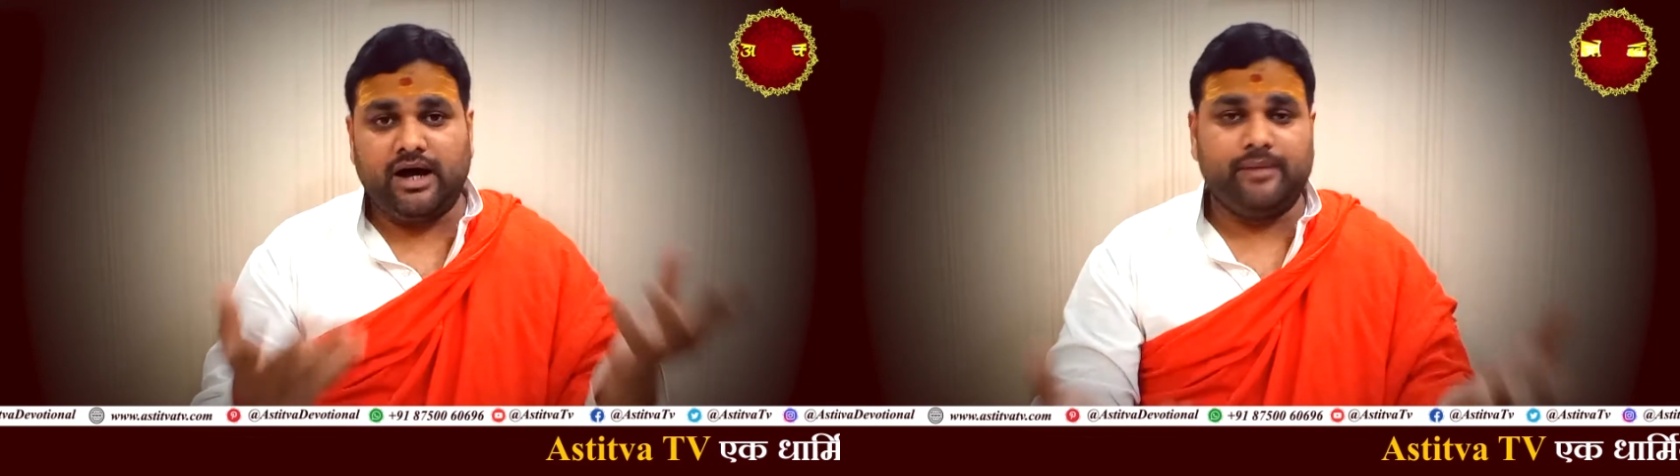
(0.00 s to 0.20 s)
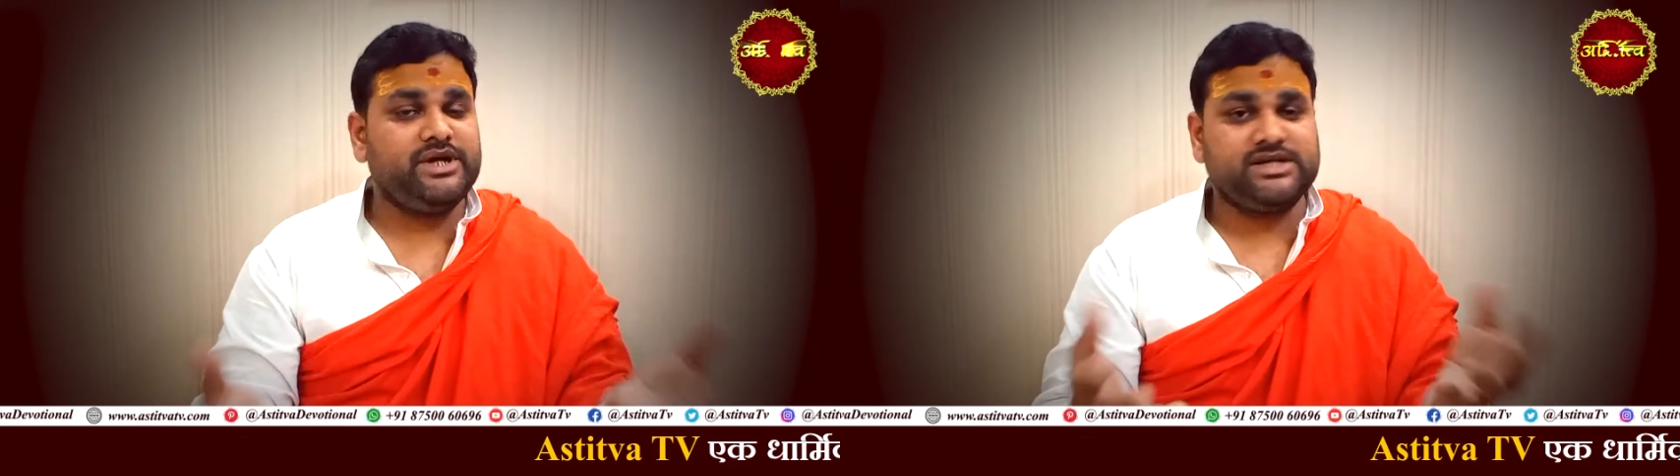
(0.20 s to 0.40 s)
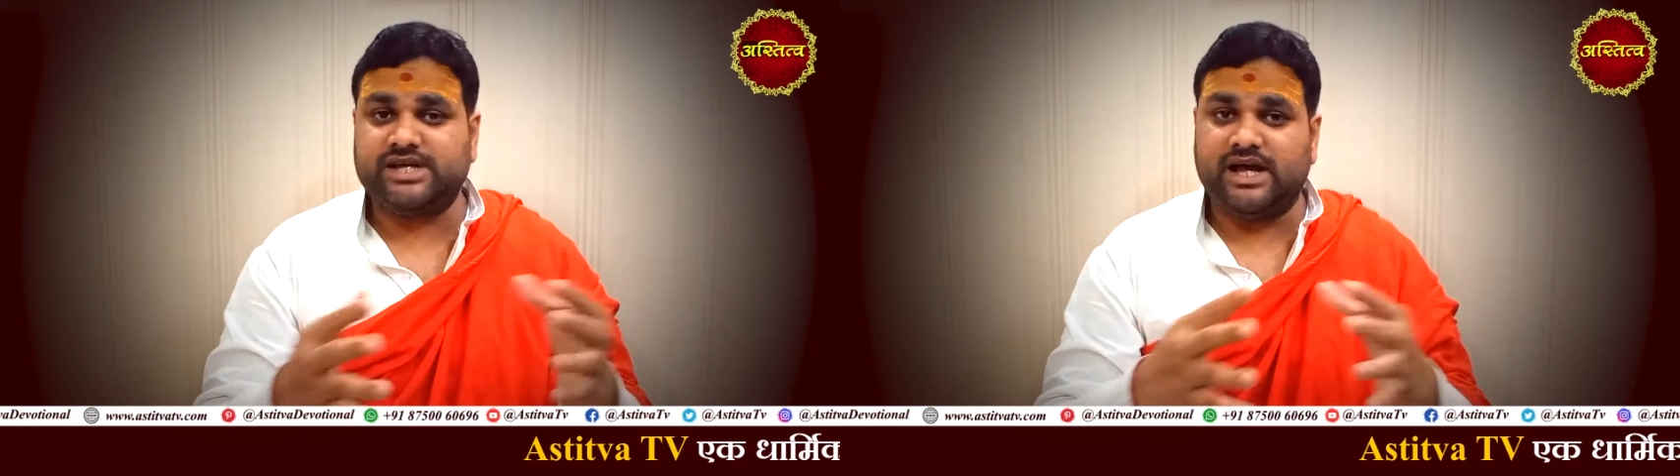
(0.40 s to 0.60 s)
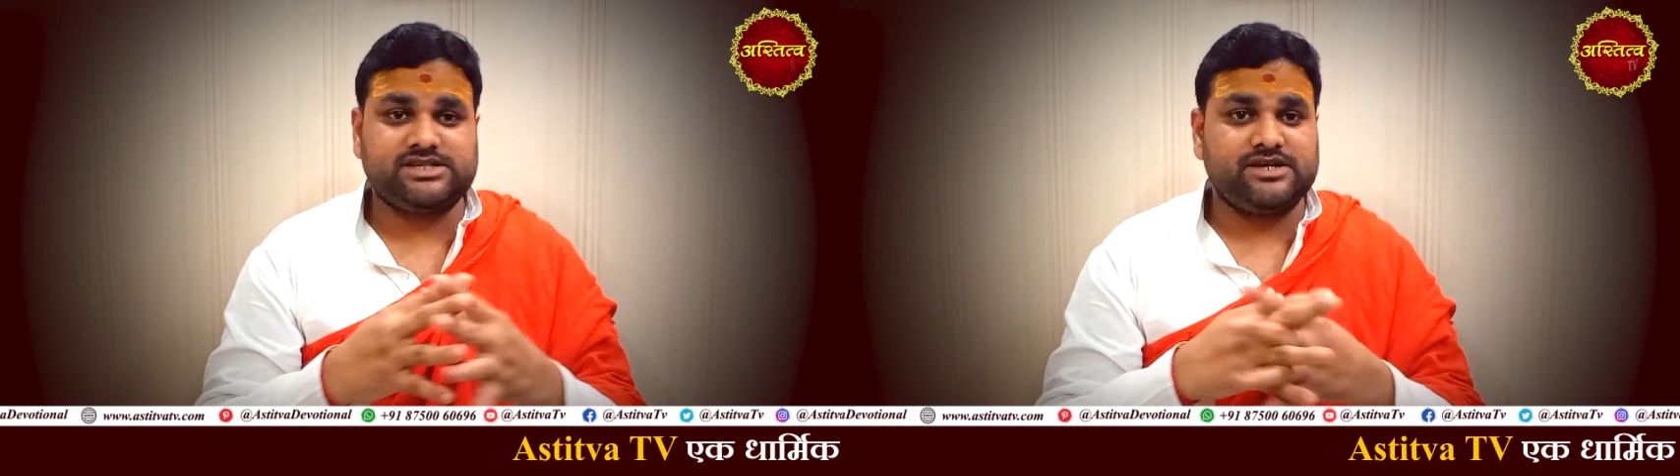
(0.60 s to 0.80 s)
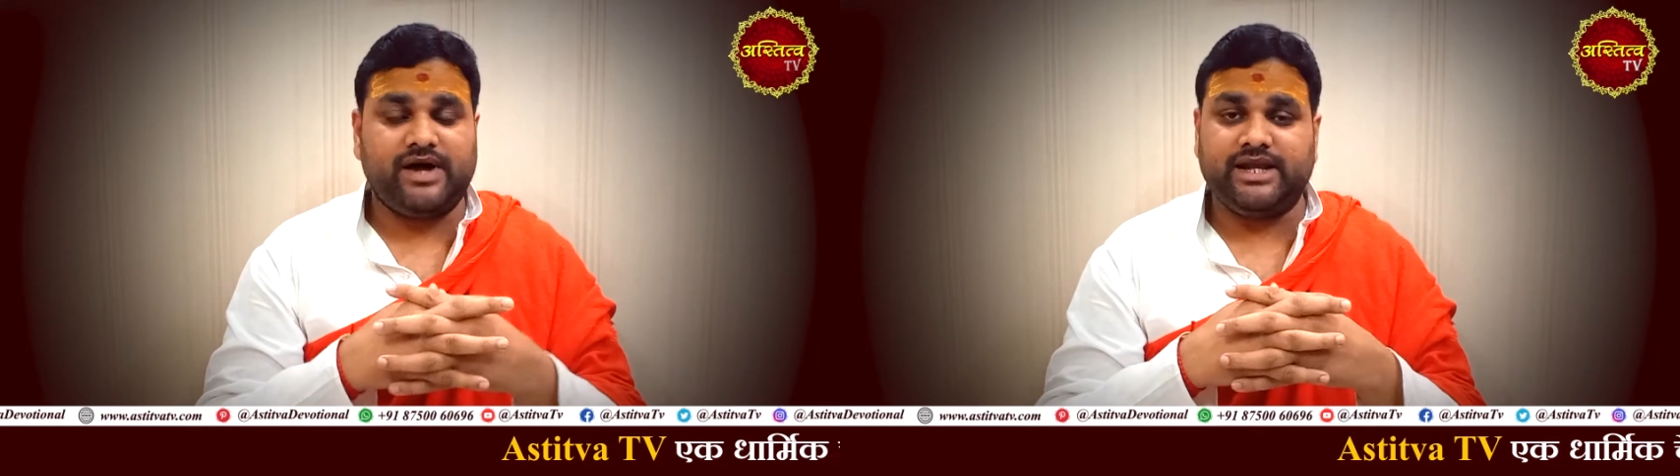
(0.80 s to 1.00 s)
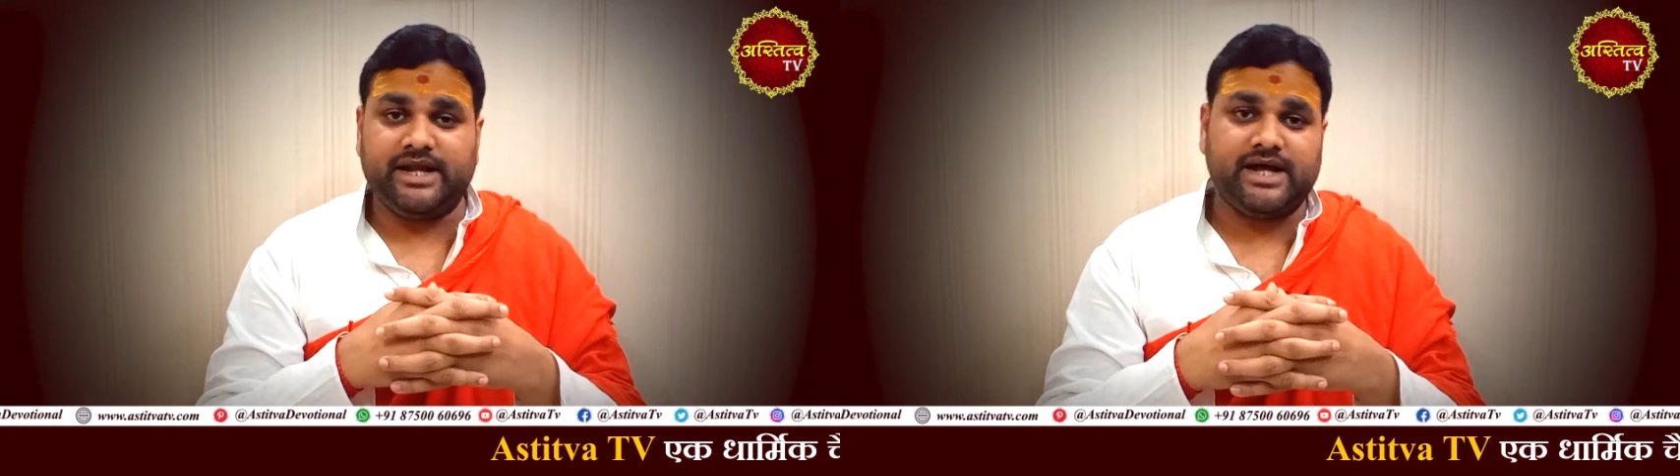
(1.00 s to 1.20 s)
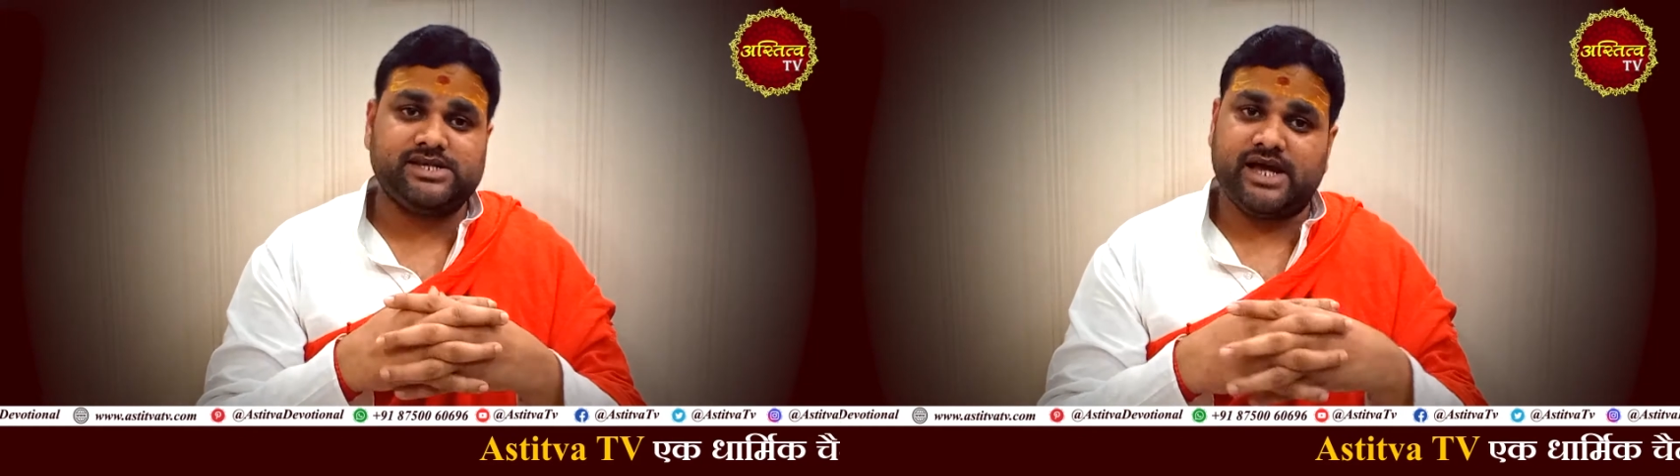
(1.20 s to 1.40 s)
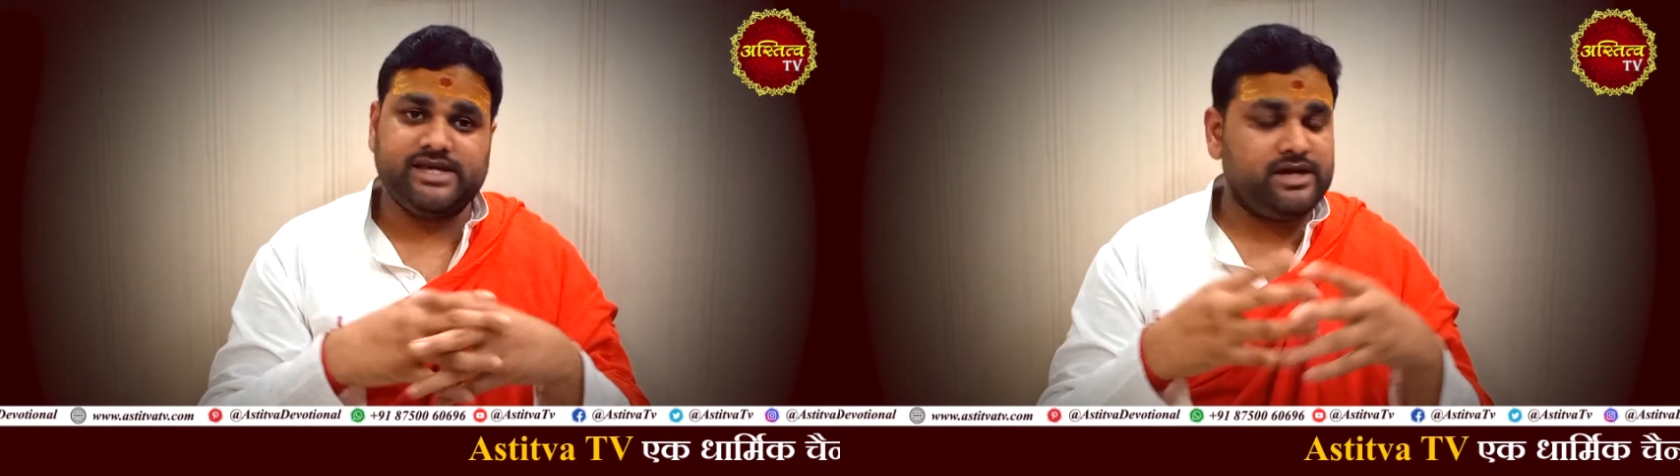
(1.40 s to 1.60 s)
हमें इससे आशीर्वाद लेना
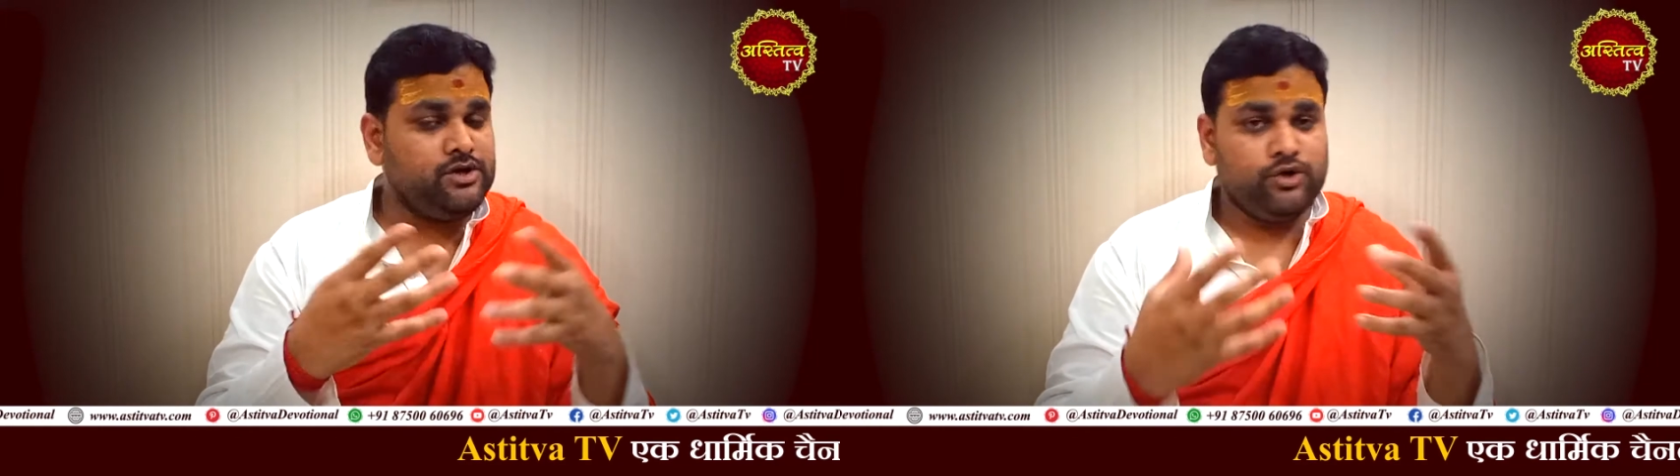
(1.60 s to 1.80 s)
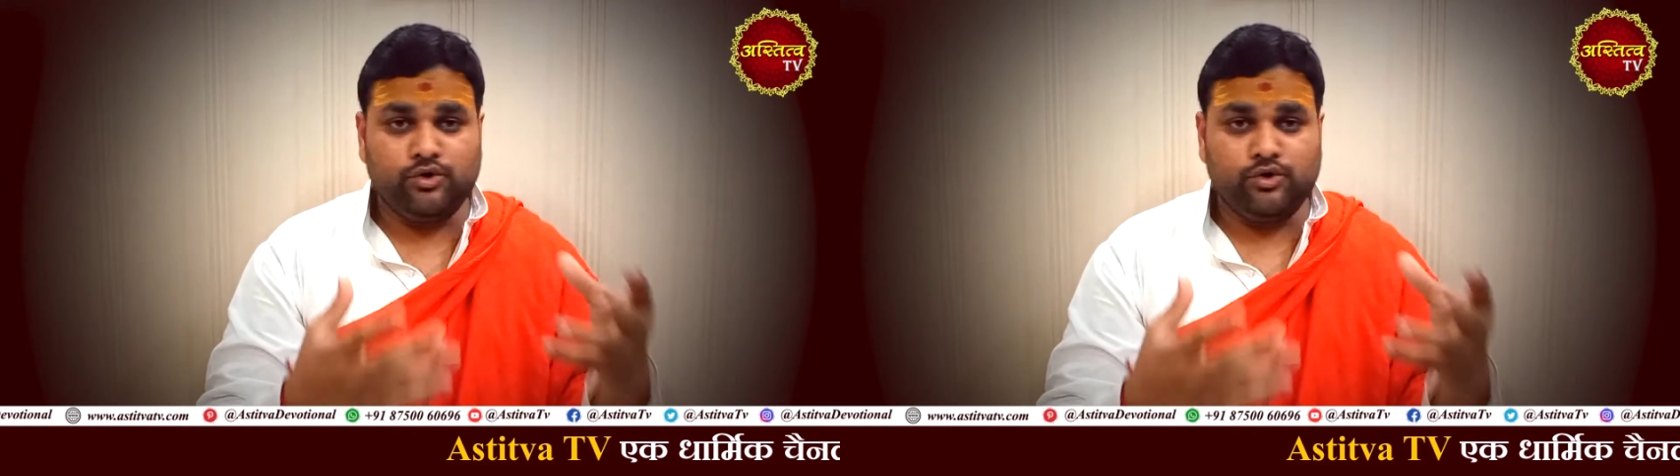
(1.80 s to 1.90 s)
चाहिए